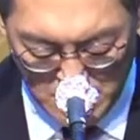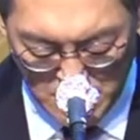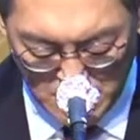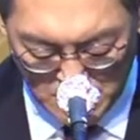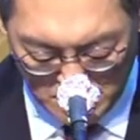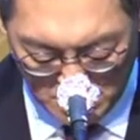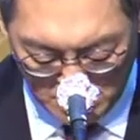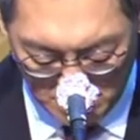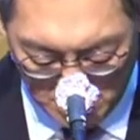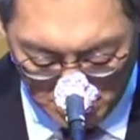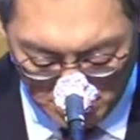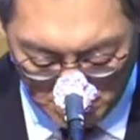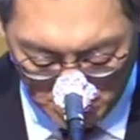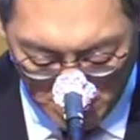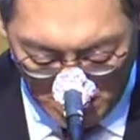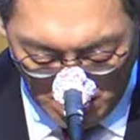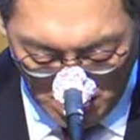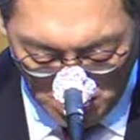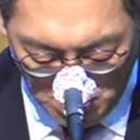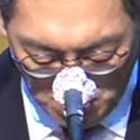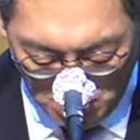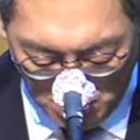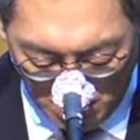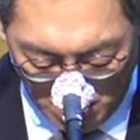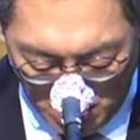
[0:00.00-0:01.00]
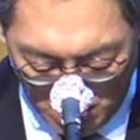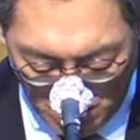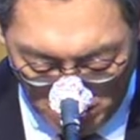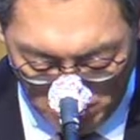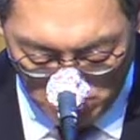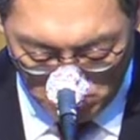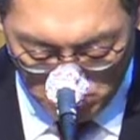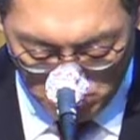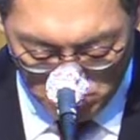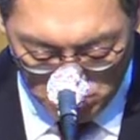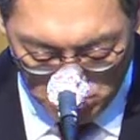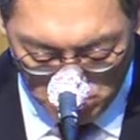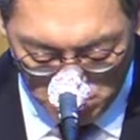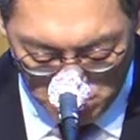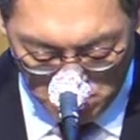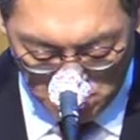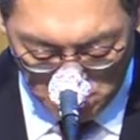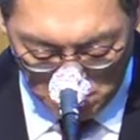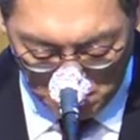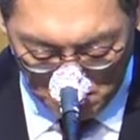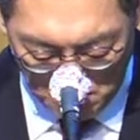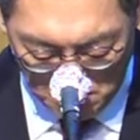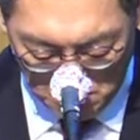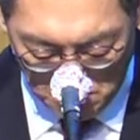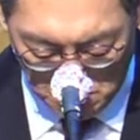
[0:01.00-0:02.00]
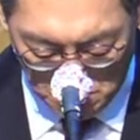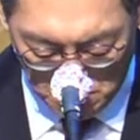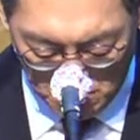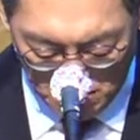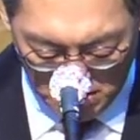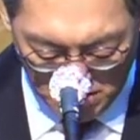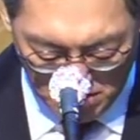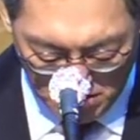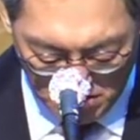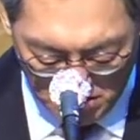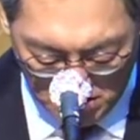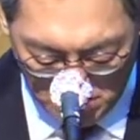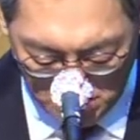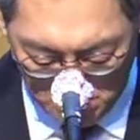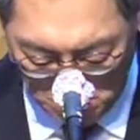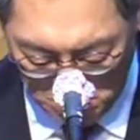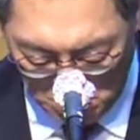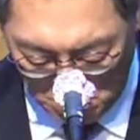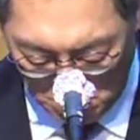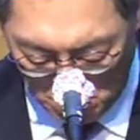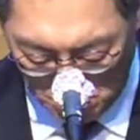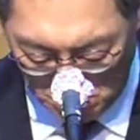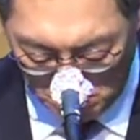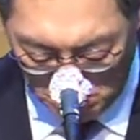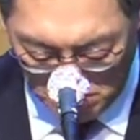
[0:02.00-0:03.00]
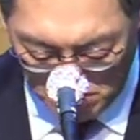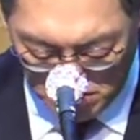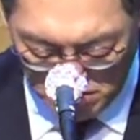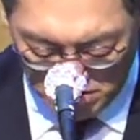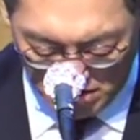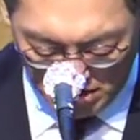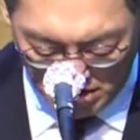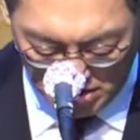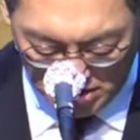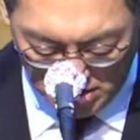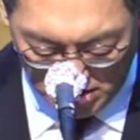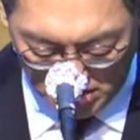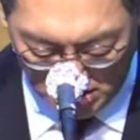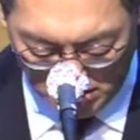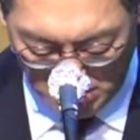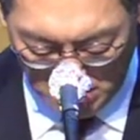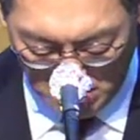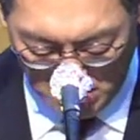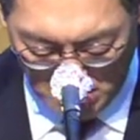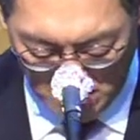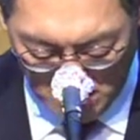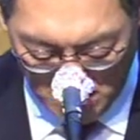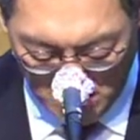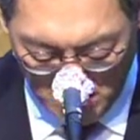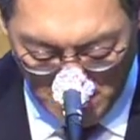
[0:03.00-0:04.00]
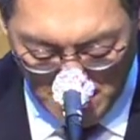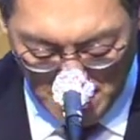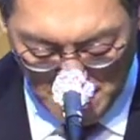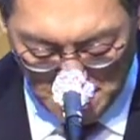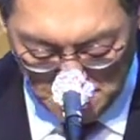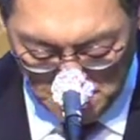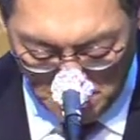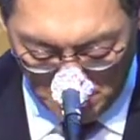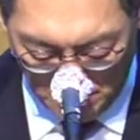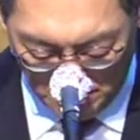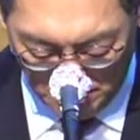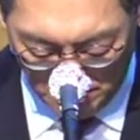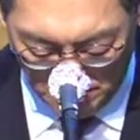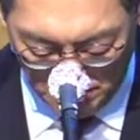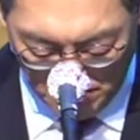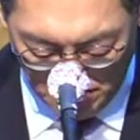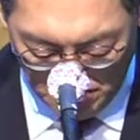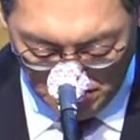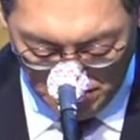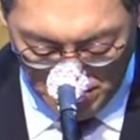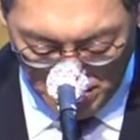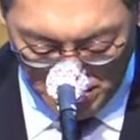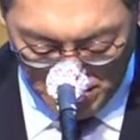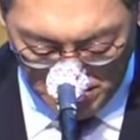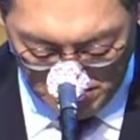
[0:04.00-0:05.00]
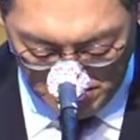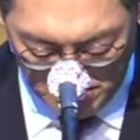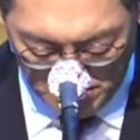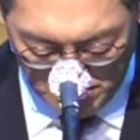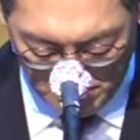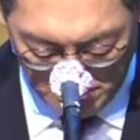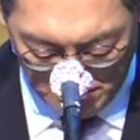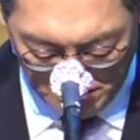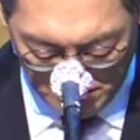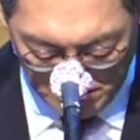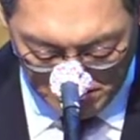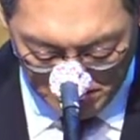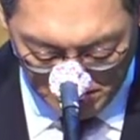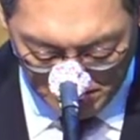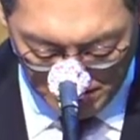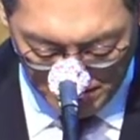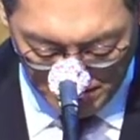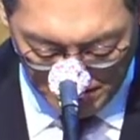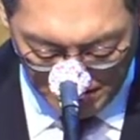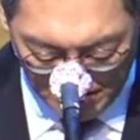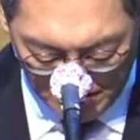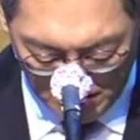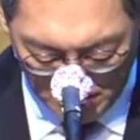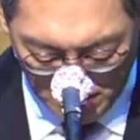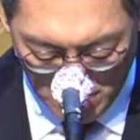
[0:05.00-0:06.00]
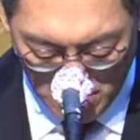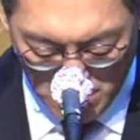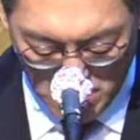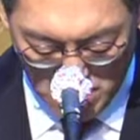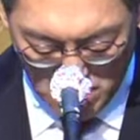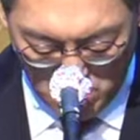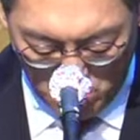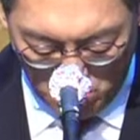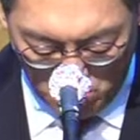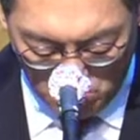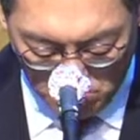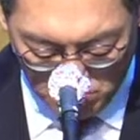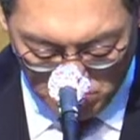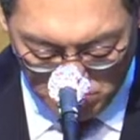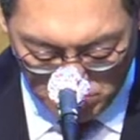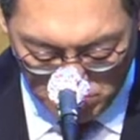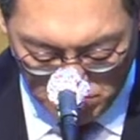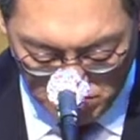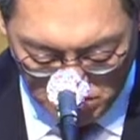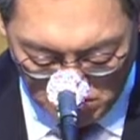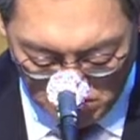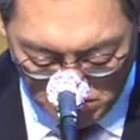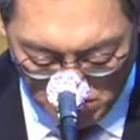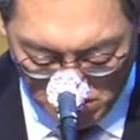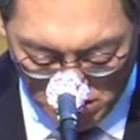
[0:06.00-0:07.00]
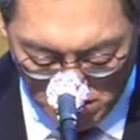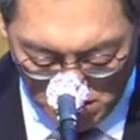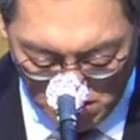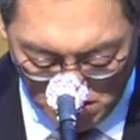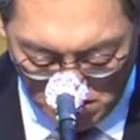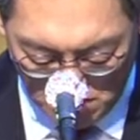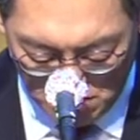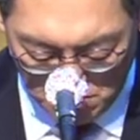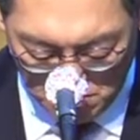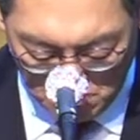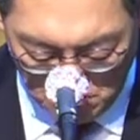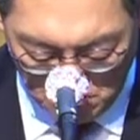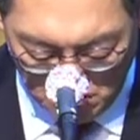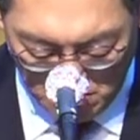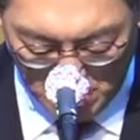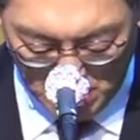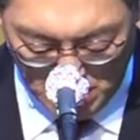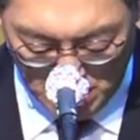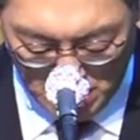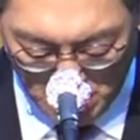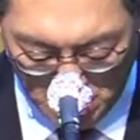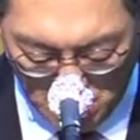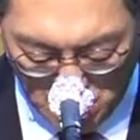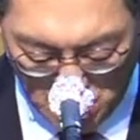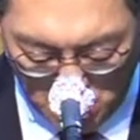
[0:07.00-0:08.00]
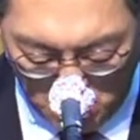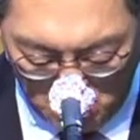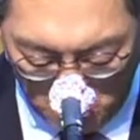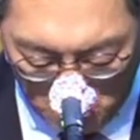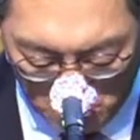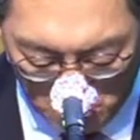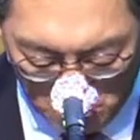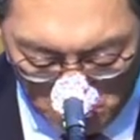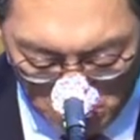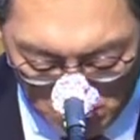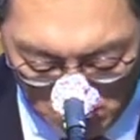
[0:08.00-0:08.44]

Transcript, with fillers: 그는 땅과 육지 표면에 있는 모든 자들에게 명령하시느니라. 혹은 징계를 위하여, 혹은